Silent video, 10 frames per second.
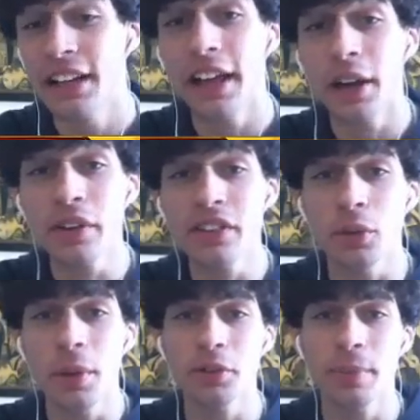Eh, questo
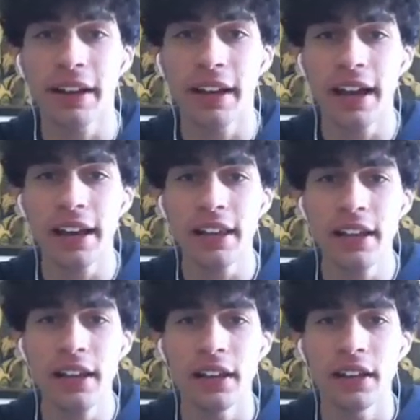dobbiamo
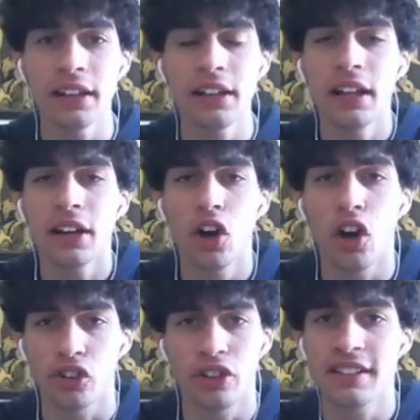spaccargli il
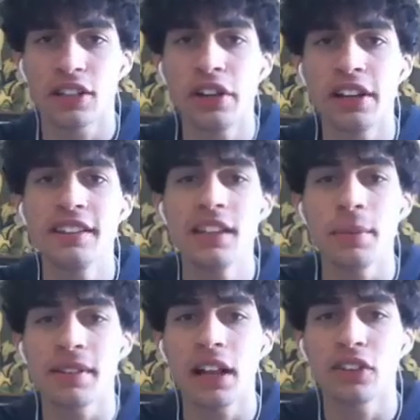coso. L'estrattore di Sir
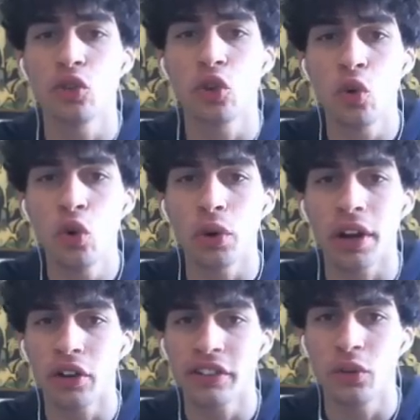mi sta sul culo
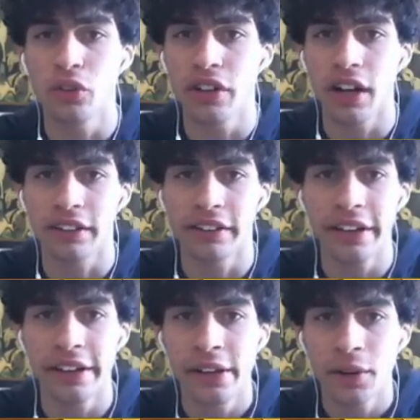una cosa allucinante.